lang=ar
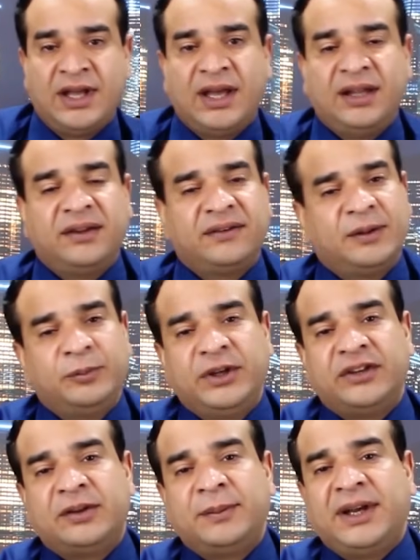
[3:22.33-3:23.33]
هذا الذنب
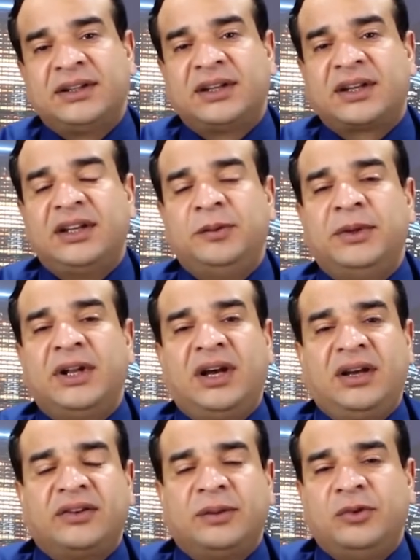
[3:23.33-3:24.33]
يا جماعة الخير من
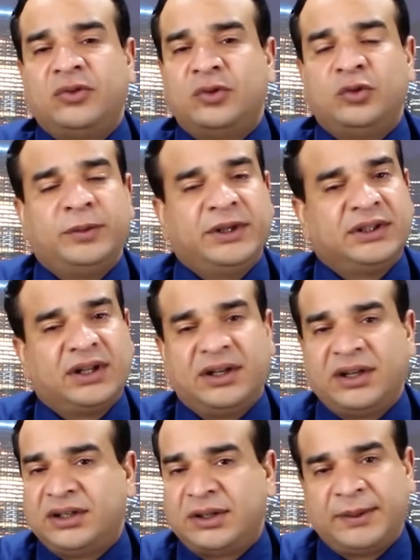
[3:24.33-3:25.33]
أعظم الذنوب عند
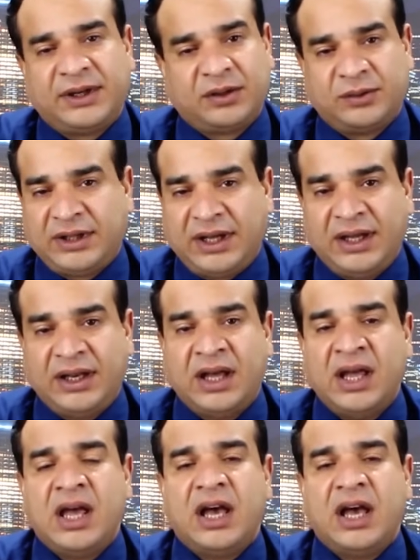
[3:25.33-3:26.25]
الله تبارك وتعالى